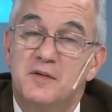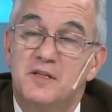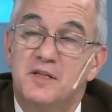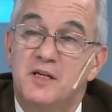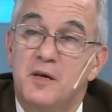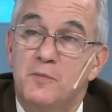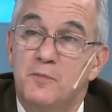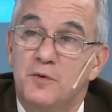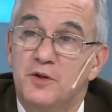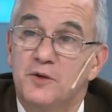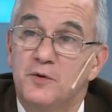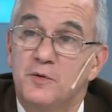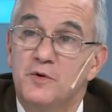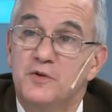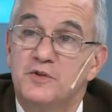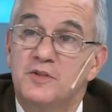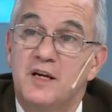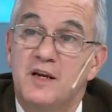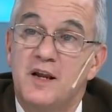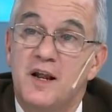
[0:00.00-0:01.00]
Trinidad de Puerto de
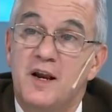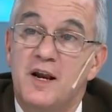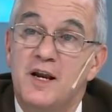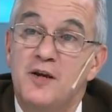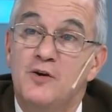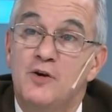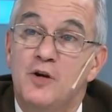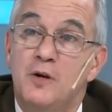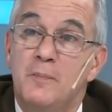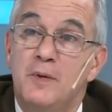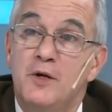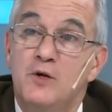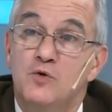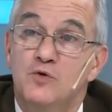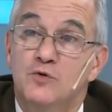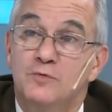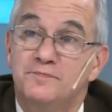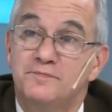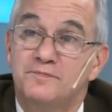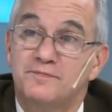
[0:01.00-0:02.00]
Buenos Aires, Reino del
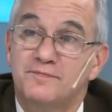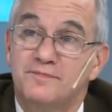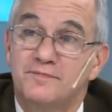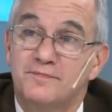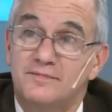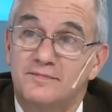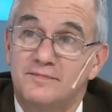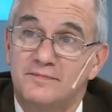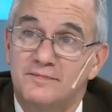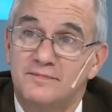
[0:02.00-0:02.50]
Perú. Mira.